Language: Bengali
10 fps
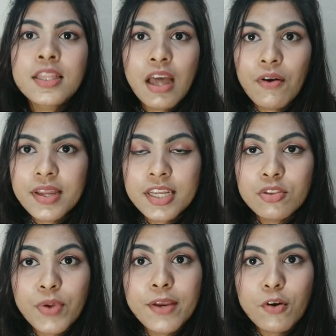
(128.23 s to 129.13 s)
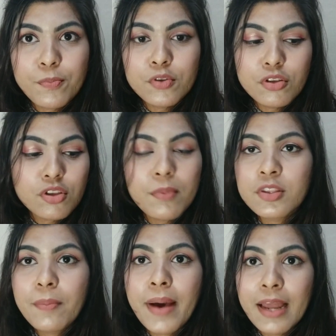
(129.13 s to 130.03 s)
তাহলে কিন্তু এই রোগ প্রতিরোধ
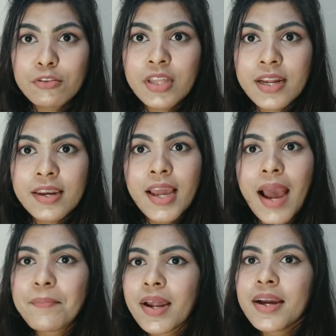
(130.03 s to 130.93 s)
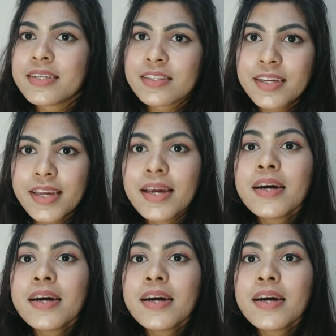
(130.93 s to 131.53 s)
ক্ষমতা ভালো থাকলে আমরা এটা থেকে